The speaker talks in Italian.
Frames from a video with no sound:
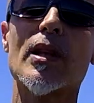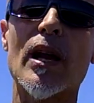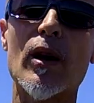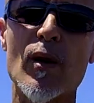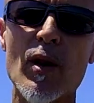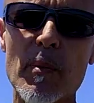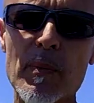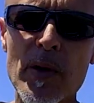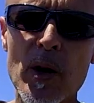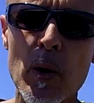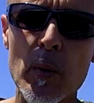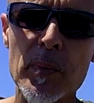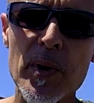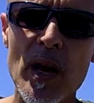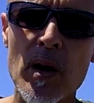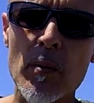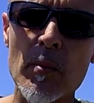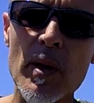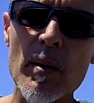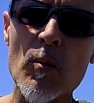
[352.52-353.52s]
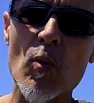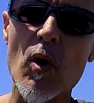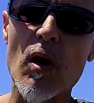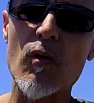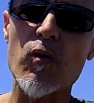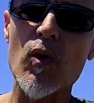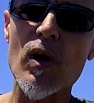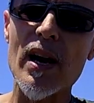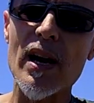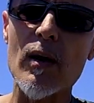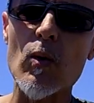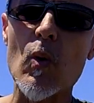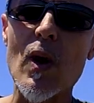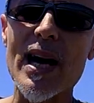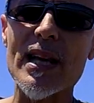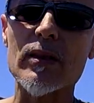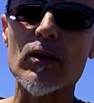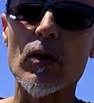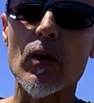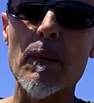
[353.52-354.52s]
allora piano piano mi muovo
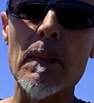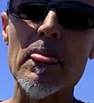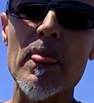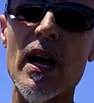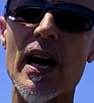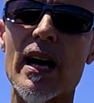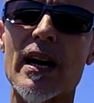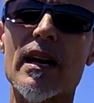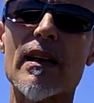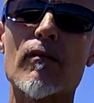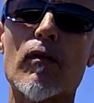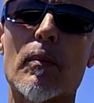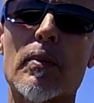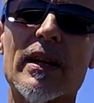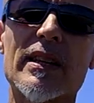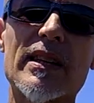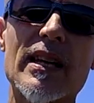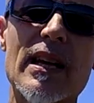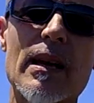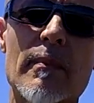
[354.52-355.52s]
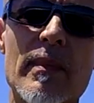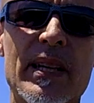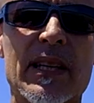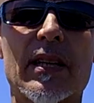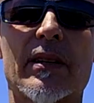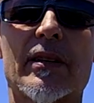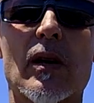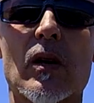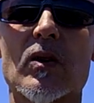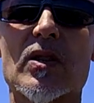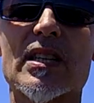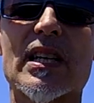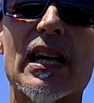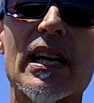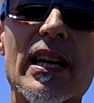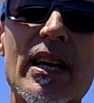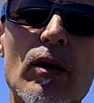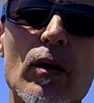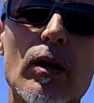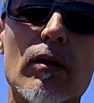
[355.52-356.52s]
all'agguato, arrivo praticamente nello
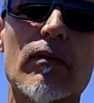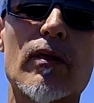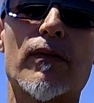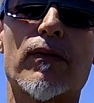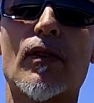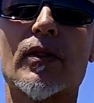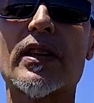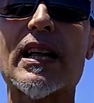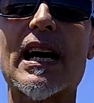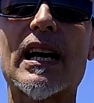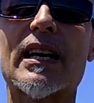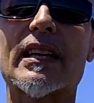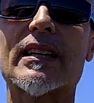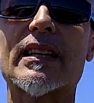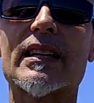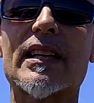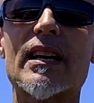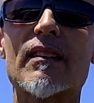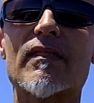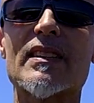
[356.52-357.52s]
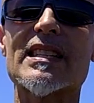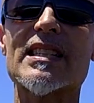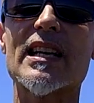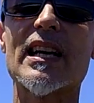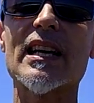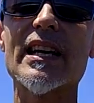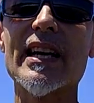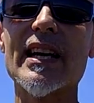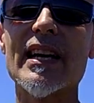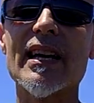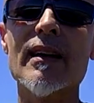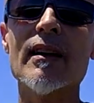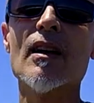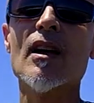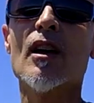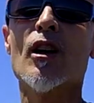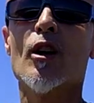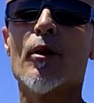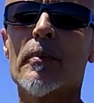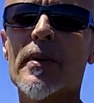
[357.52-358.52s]
scalino dove il fondale tendeva a salire,
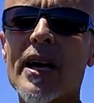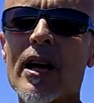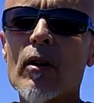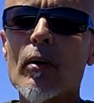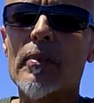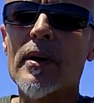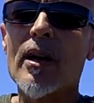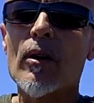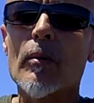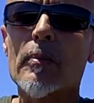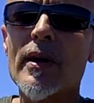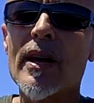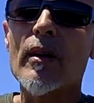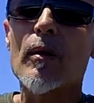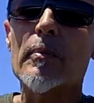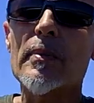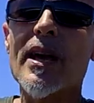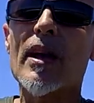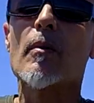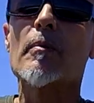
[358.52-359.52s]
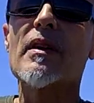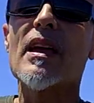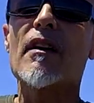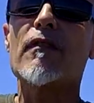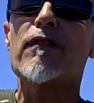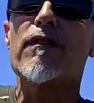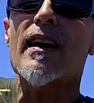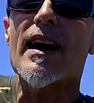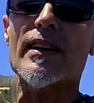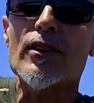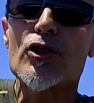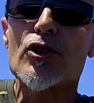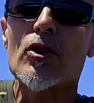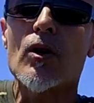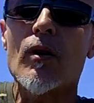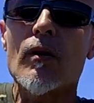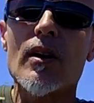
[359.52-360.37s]
piano piano piano piano mi affaccio